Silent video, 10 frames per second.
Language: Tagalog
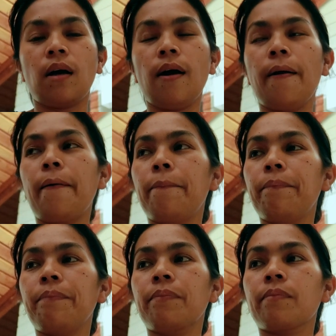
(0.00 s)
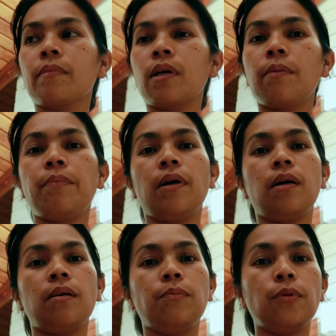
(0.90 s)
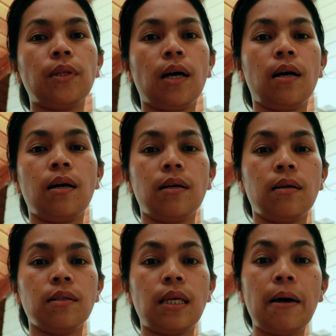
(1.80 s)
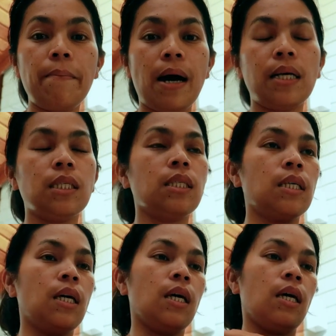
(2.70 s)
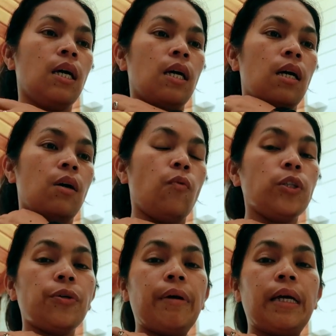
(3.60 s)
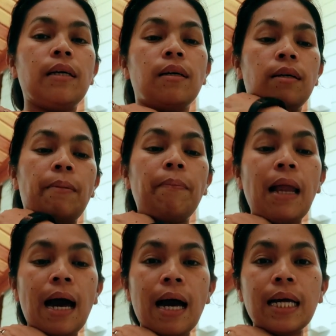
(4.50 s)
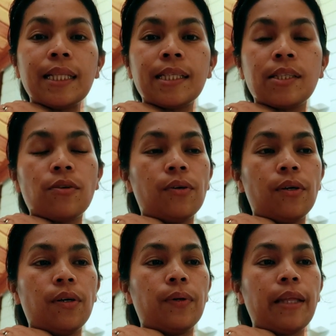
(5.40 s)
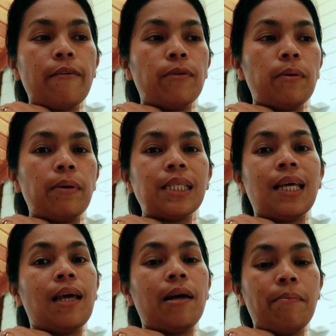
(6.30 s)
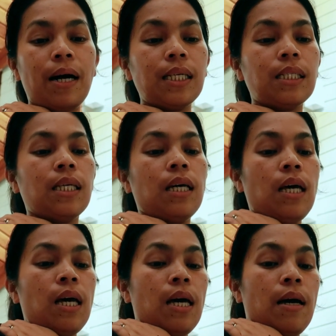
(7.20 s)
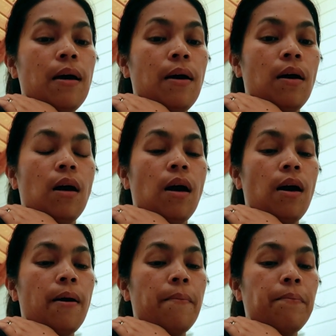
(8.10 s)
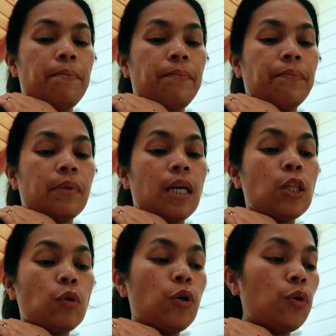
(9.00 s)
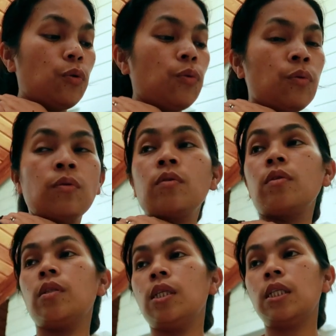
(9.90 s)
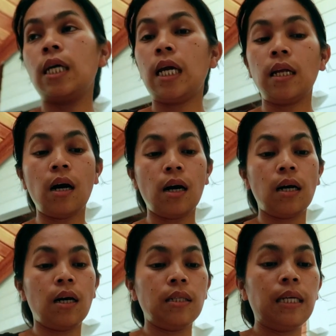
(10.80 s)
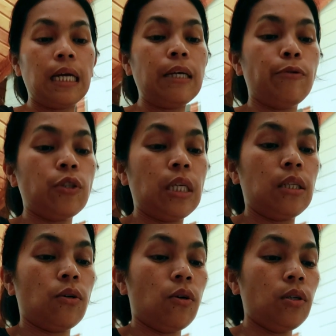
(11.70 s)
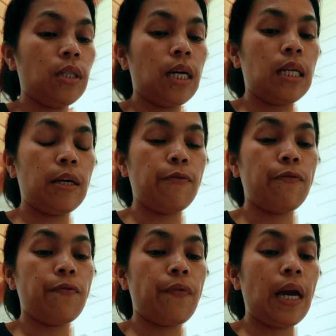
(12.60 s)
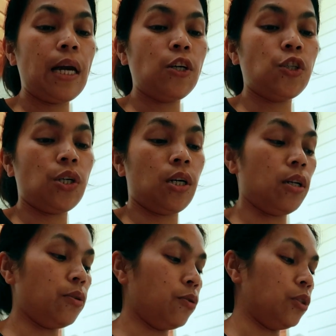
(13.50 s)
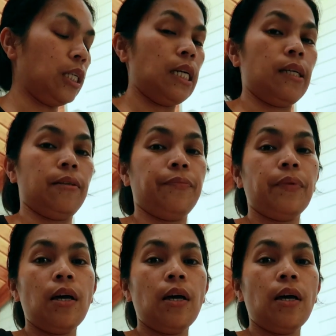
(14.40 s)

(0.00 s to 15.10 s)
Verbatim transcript: um, kapag puta sa labas, watering the plants or whatever, basta lalabas, um, ito yung diniday, uh, ah, daily routine ko, daily facial routine.